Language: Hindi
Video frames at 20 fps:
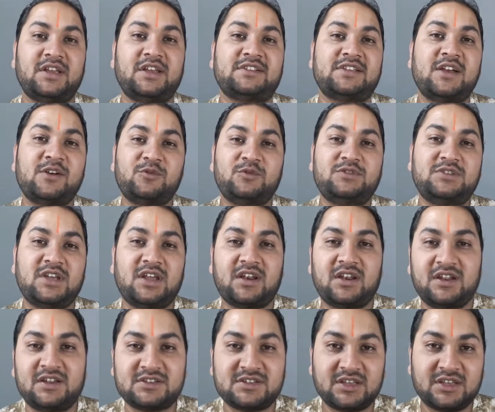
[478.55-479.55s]
ऐसा कुछ
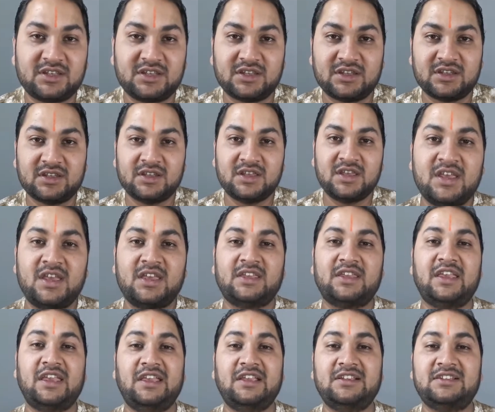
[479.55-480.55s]
करना चाहिए
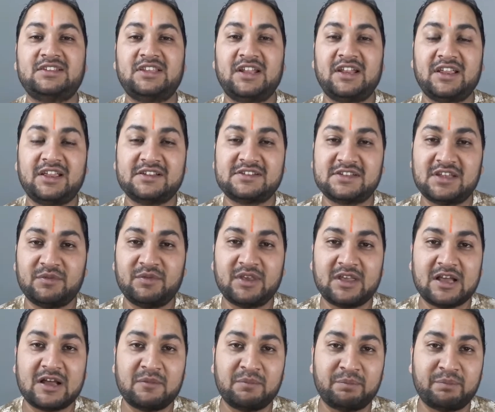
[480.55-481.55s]
कि इस तरह के सभी
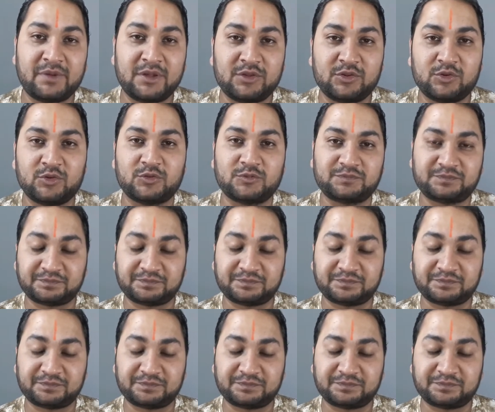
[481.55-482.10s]
काम बंद हो